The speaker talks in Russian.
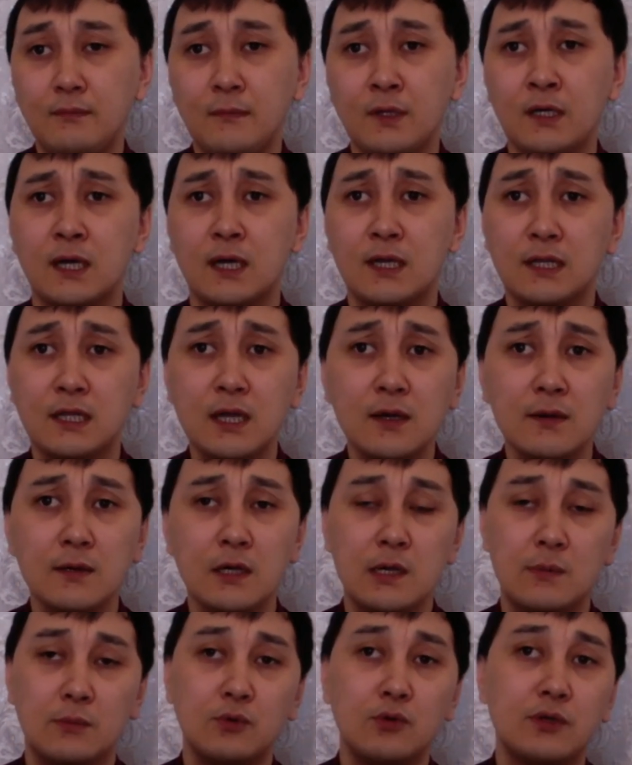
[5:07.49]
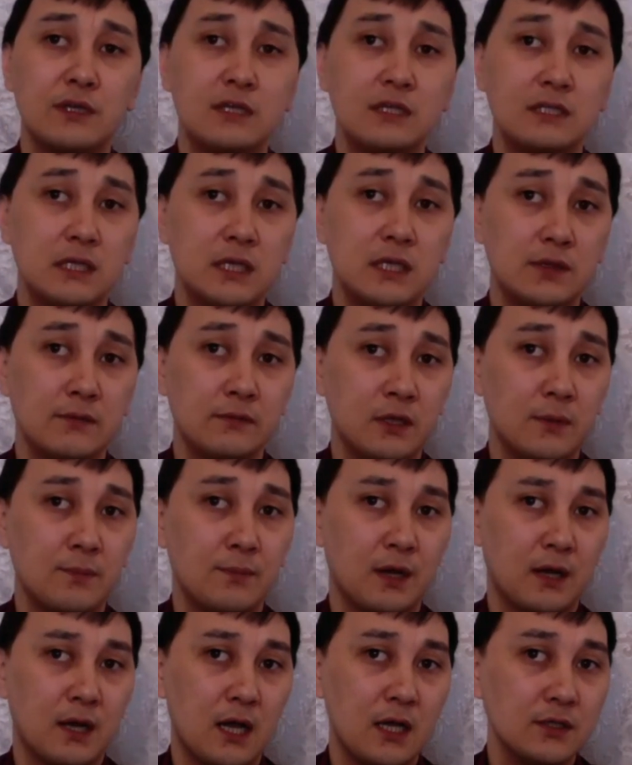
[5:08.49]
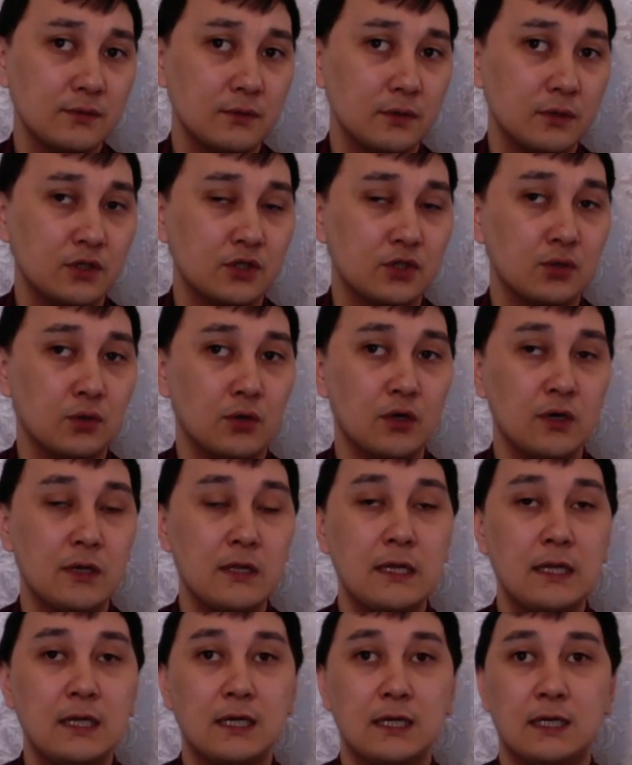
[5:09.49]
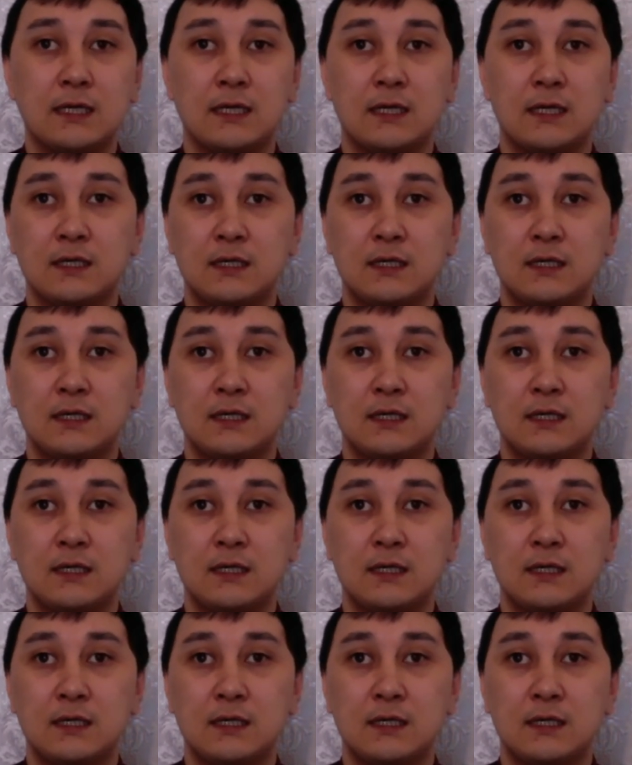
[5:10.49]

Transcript: Хотя многие исследования показывают, что э,